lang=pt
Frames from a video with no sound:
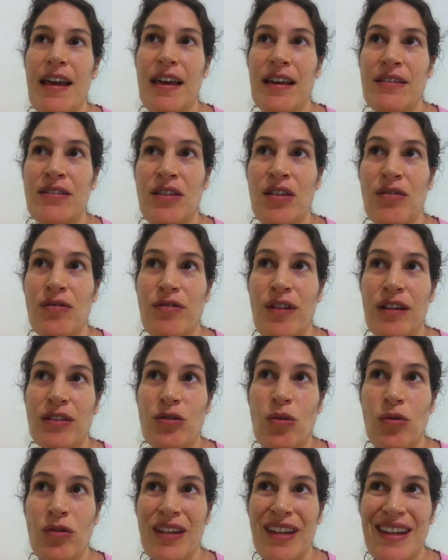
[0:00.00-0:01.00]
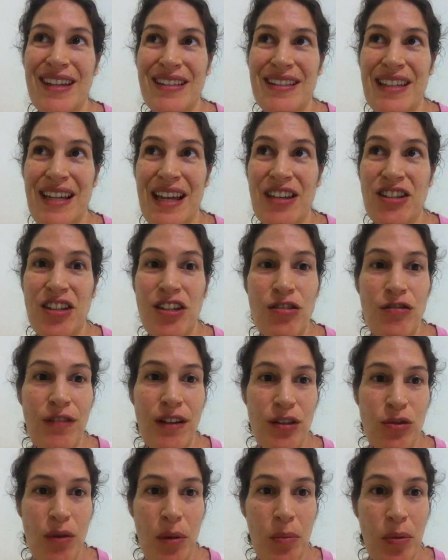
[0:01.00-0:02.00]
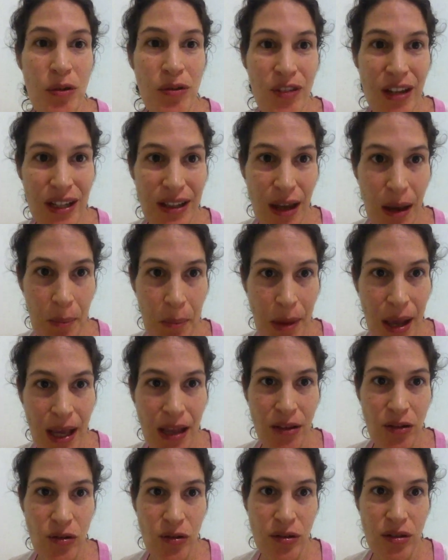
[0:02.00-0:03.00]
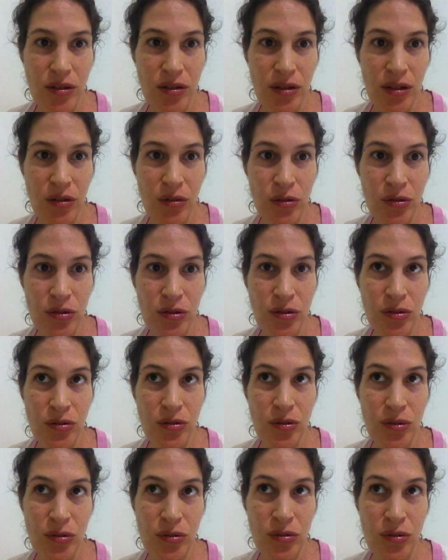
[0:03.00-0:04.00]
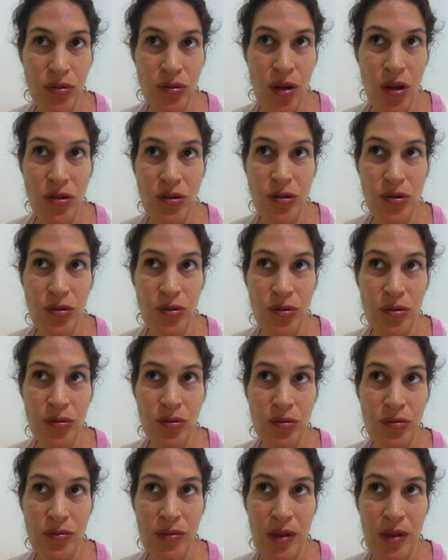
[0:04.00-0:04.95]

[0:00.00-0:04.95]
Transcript: Então faz com que assim a gente faz um aproveitamento do, do nosso